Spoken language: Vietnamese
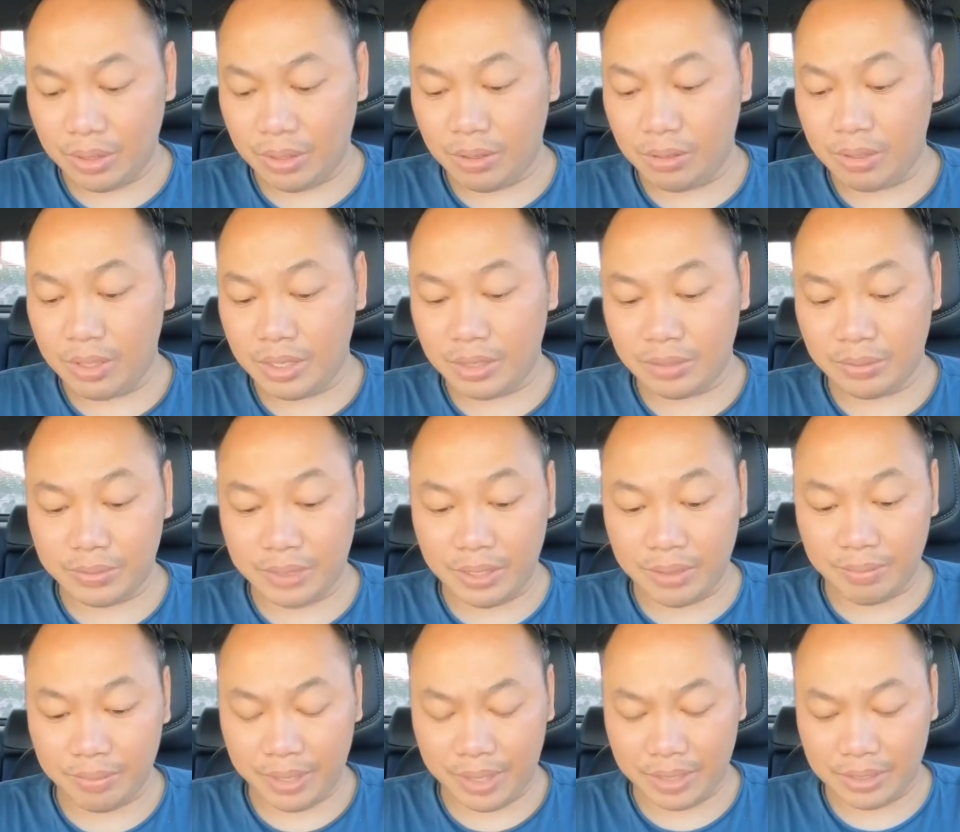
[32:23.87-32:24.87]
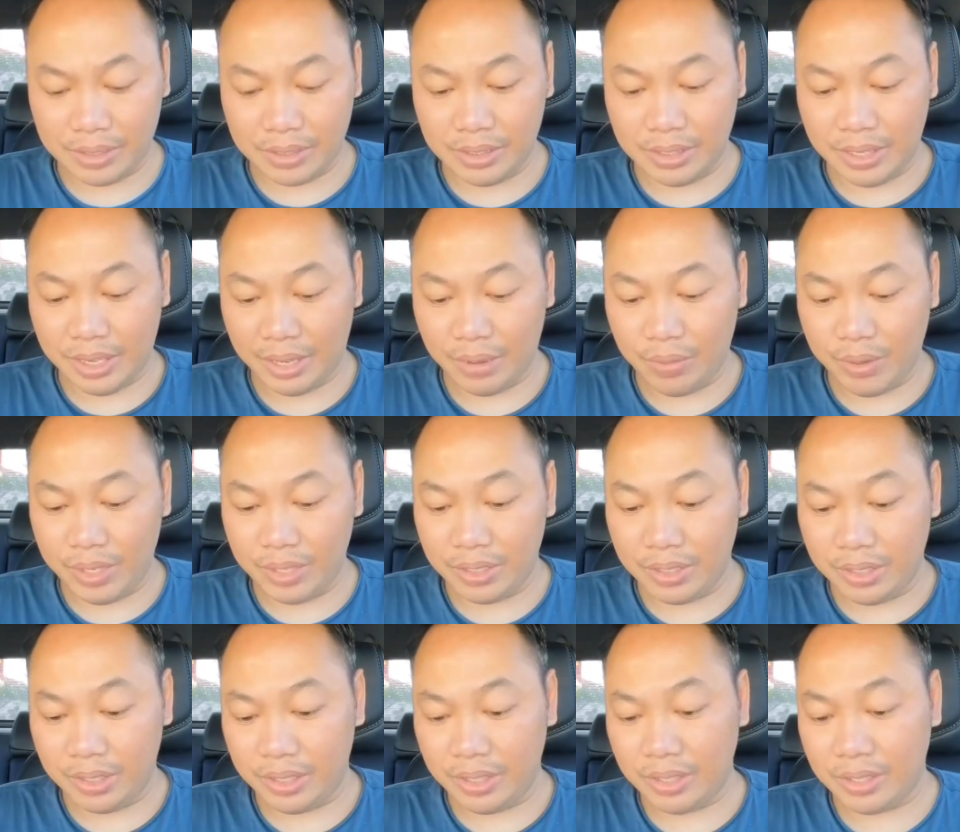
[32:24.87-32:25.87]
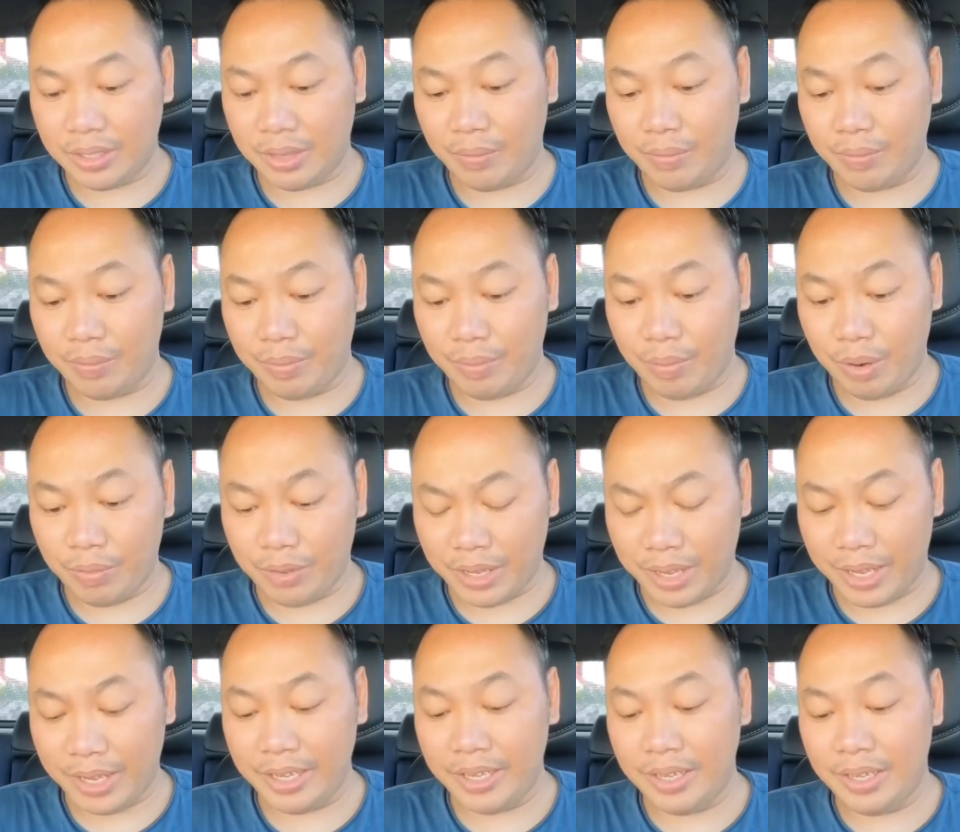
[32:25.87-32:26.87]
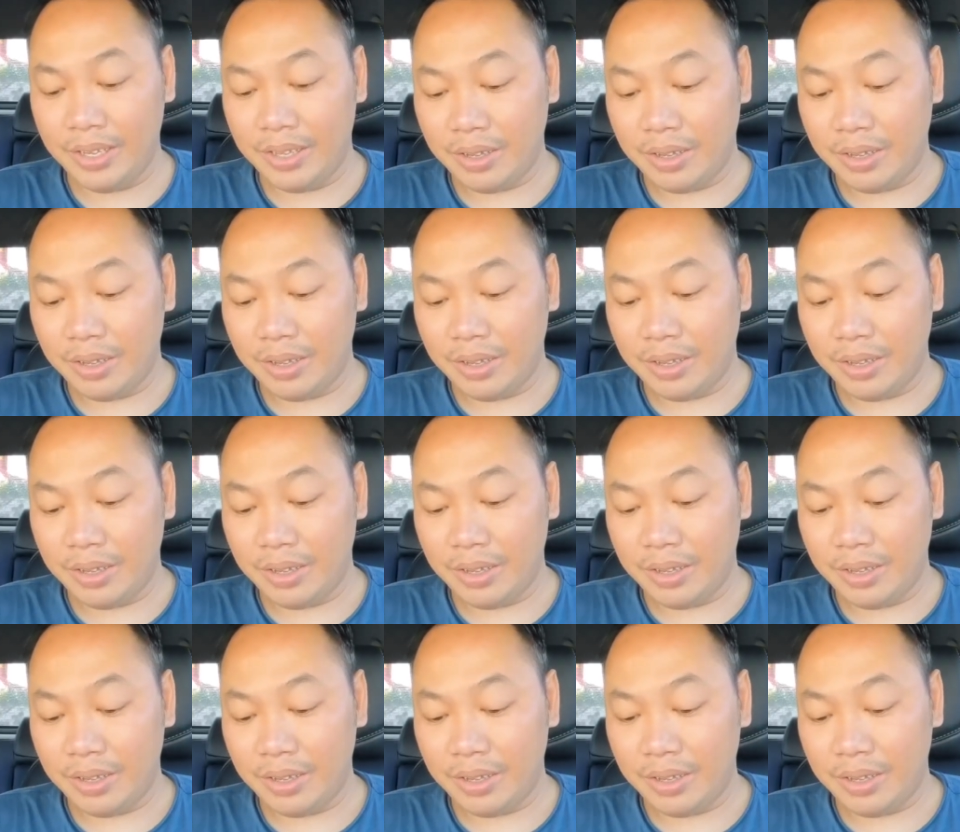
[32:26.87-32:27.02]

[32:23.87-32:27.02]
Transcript: cô đơn độc thân mã xứ lạ quê người nhưng đọc một cái